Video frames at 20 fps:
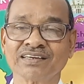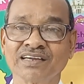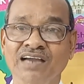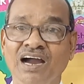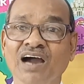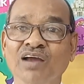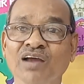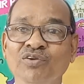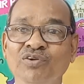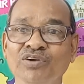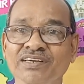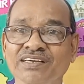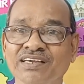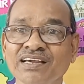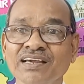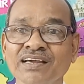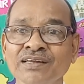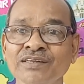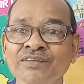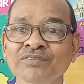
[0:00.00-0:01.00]
గాలోడికి
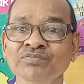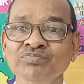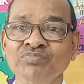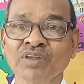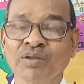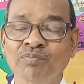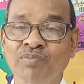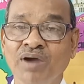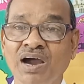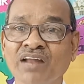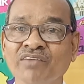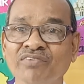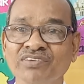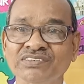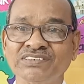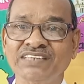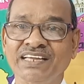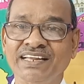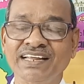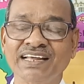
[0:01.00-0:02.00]
మానవ
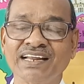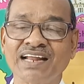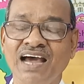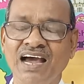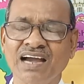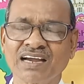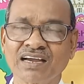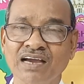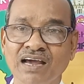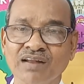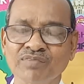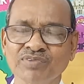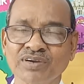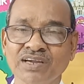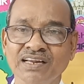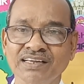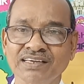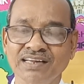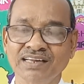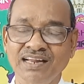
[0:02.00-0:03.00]
శరీర ఆకారం
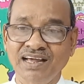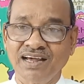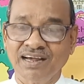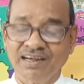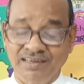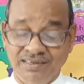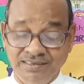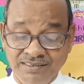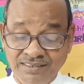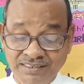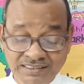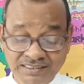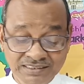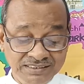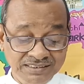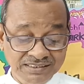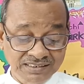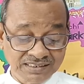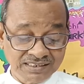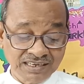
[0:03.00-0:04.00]
కలిగిన
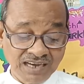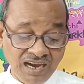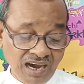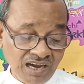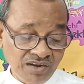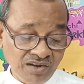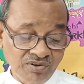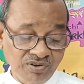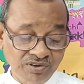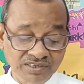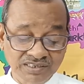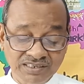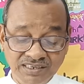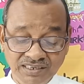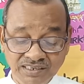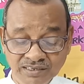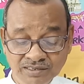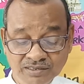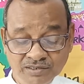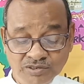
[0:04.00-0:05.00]
ఈ
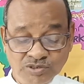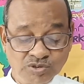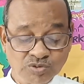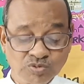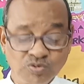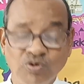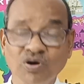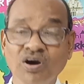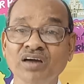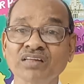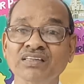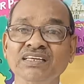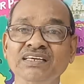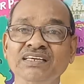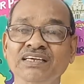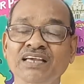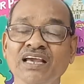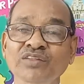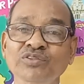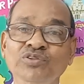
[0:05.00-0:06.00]
గాలోడికి కోతి
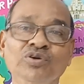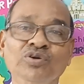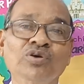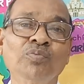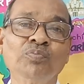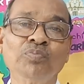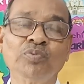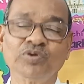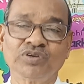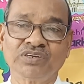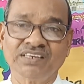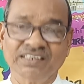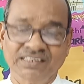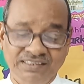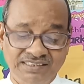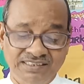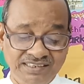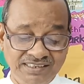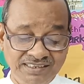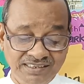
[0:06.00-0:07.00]
ఎందుకు
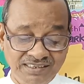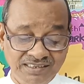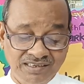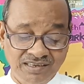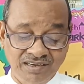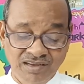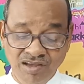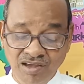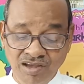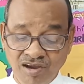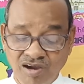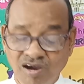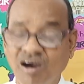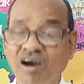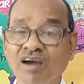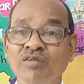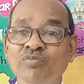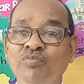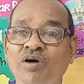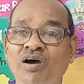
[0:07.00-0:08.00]
పుట్టింది
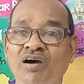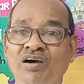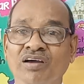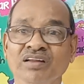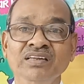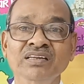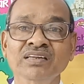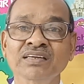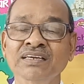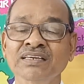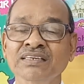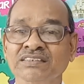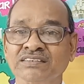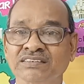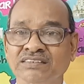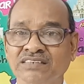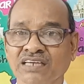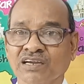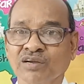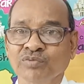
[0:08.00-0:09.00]
హనుమాన్
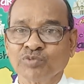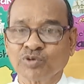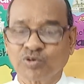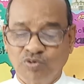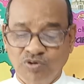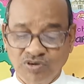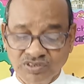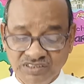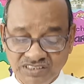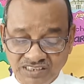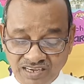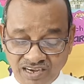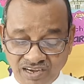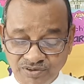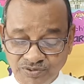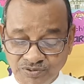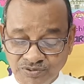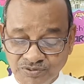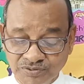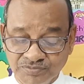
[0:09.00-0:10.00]
సగం
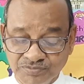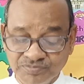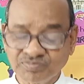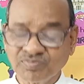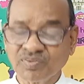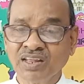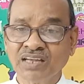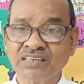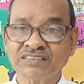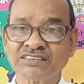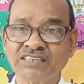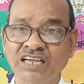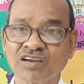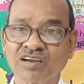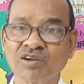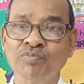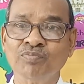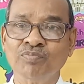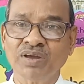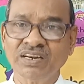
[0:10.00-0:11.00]
కోతిగాను
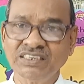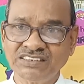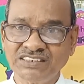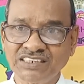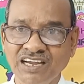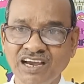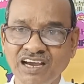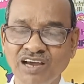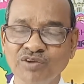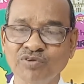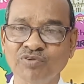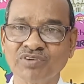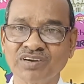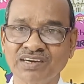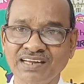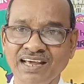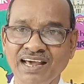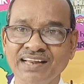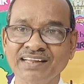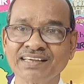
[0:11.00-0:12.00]
సగం మనిషిగాను
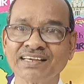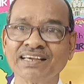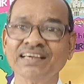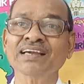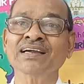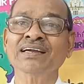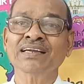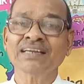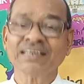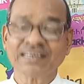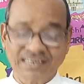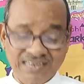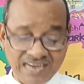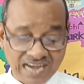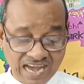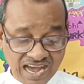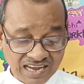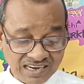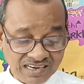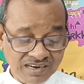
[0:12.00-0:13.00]
ఉండటానికి
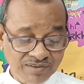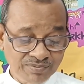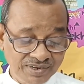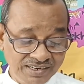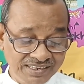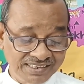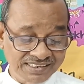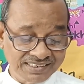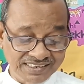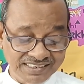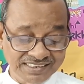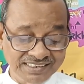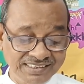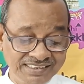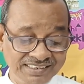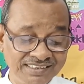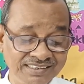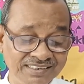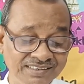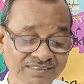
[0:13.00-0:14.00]
కారణం ఏంటి
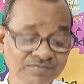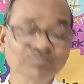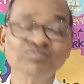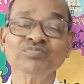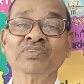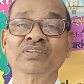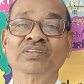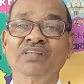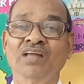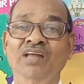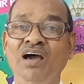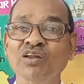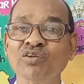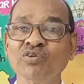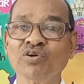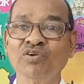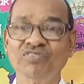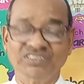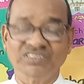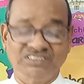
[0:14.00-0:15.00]

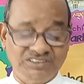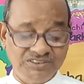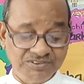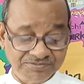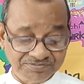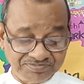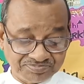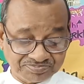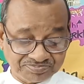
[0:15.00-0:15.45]
నాలుగో విషయం